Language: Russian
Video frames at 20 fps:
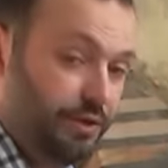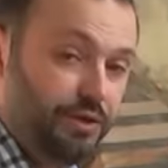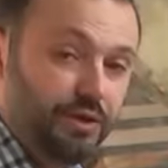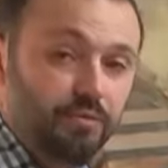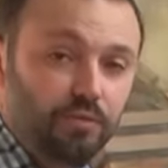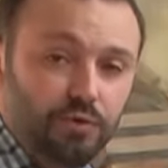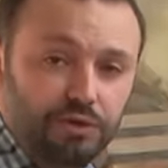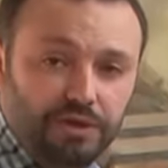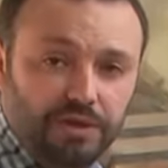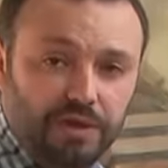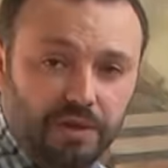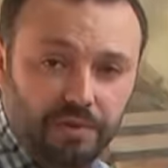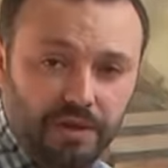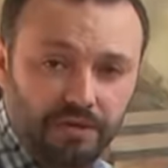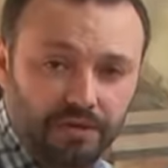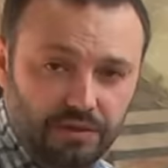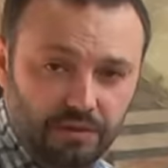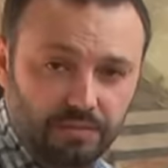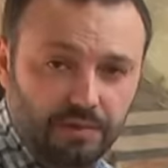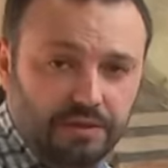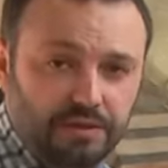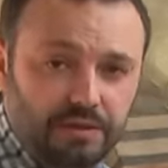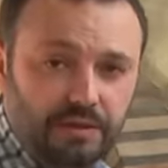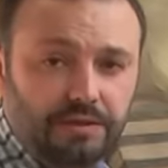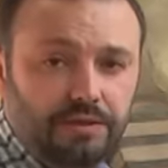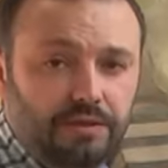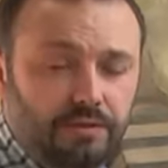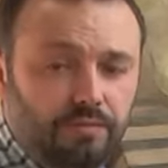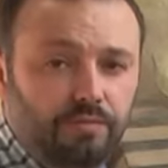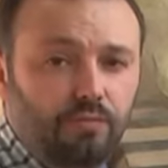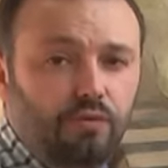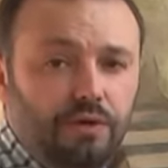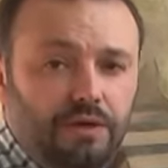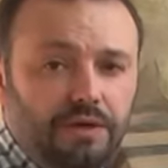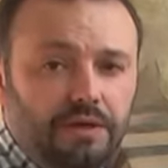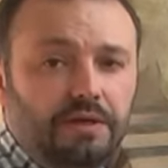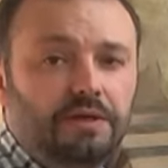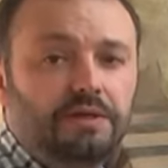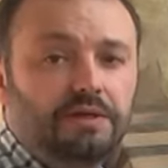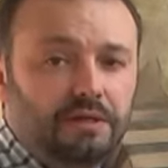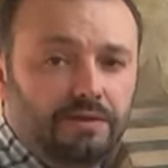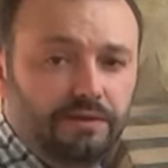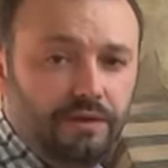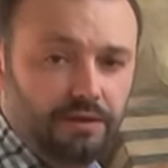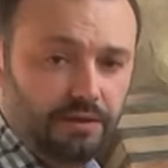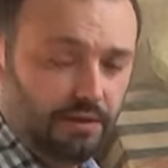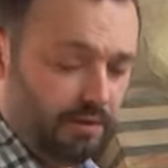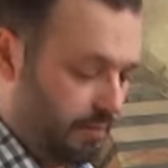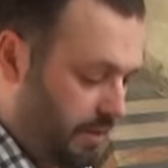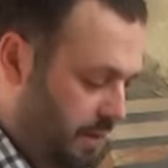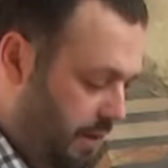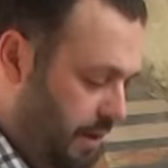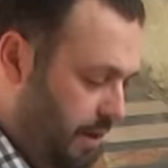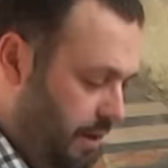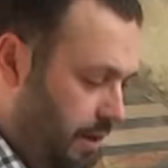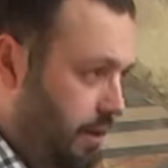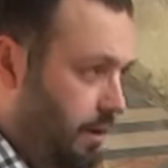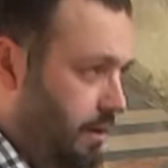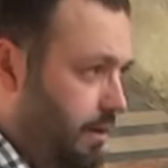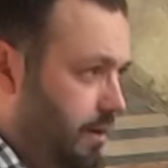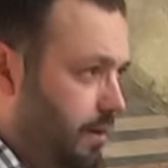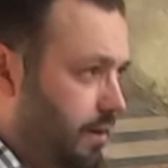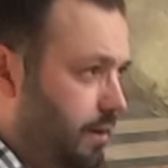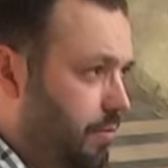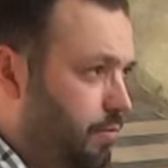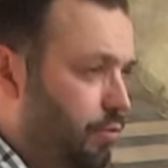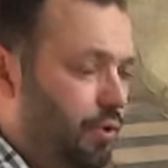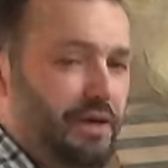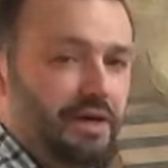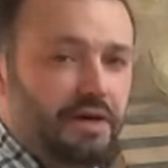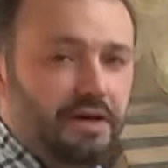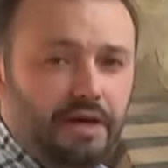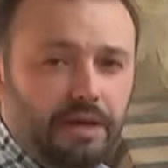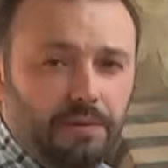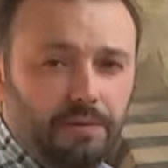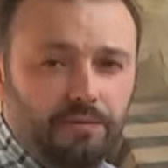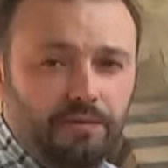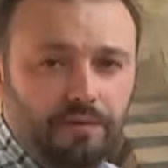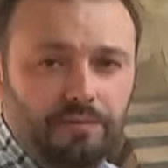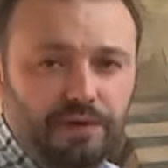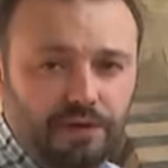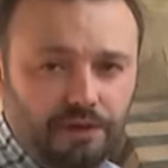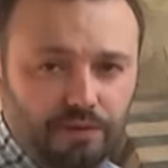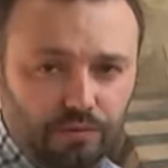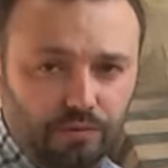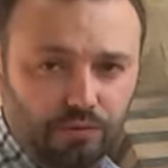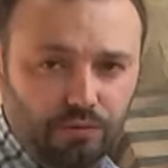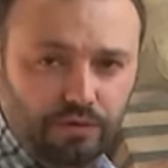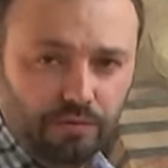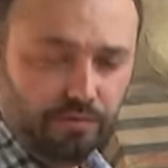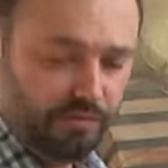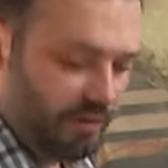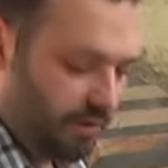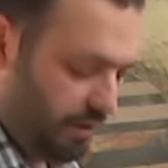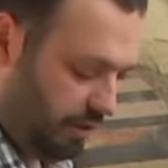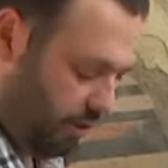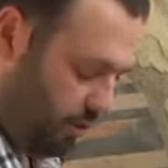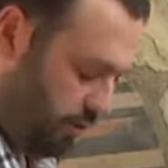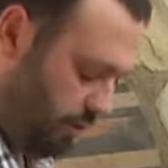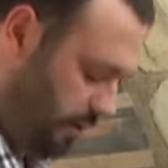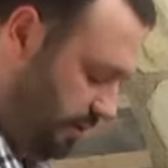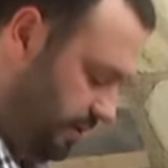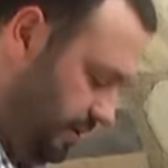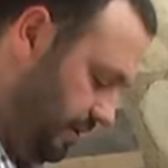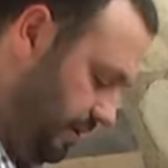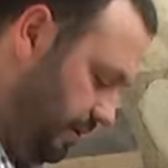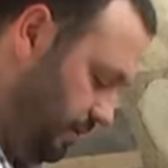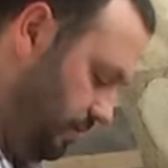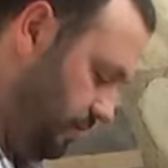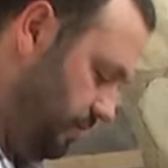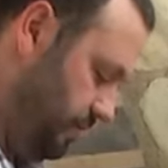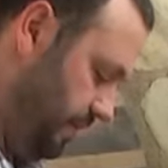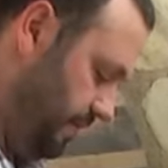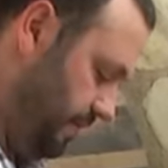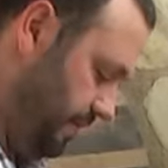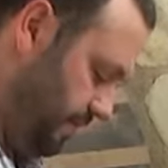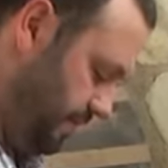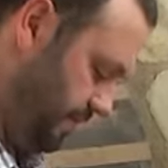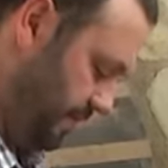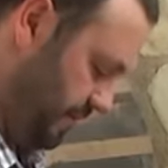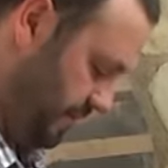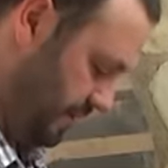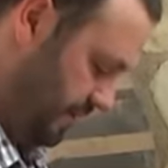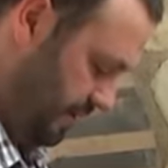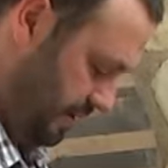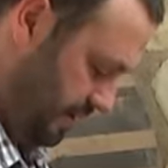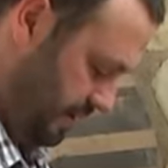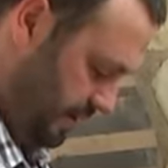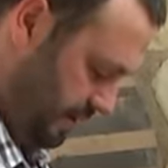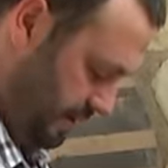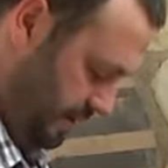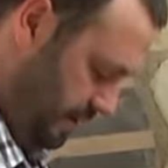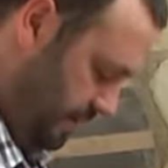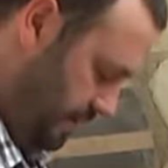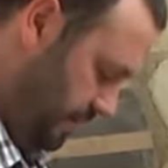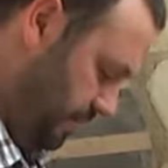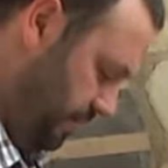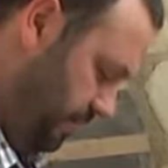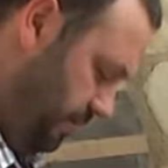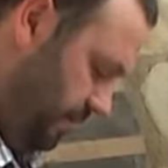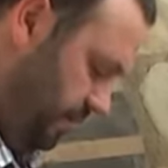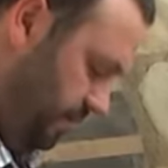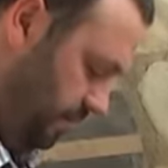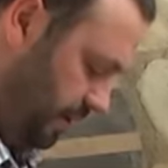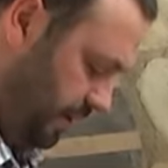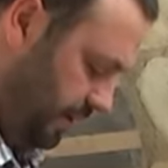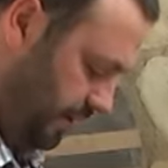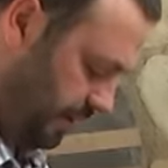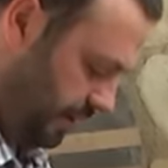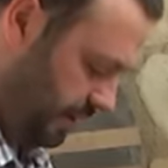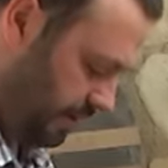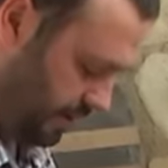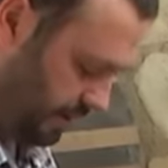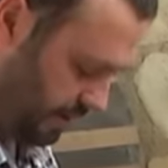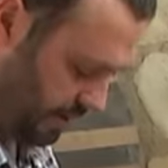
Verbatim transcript: Чем больше добавите масла, тем более светлым, а, более кремово-белым будет майонез у вас готовый. Видите, пока